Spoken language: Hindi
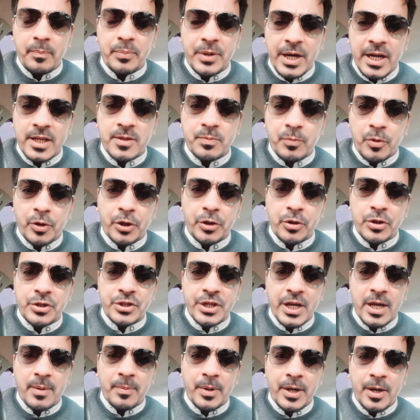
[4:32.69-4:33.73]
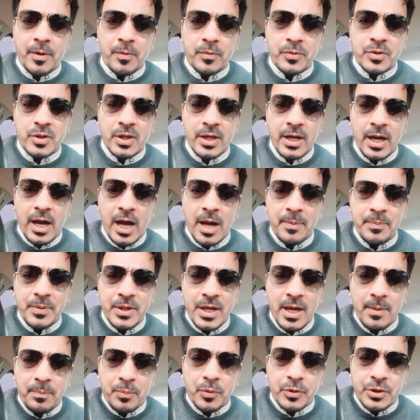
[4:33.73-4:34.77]
टैक्स बोर्ड के जो चेयरमैन हैं उनसे आप
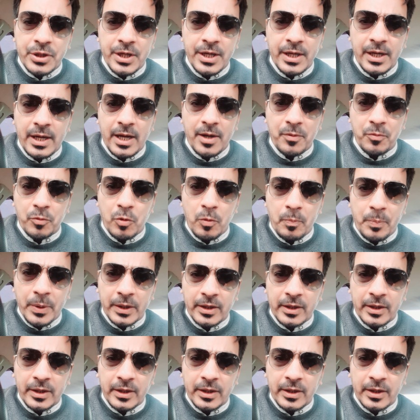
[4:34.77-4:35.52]
ये पूछें कि उनको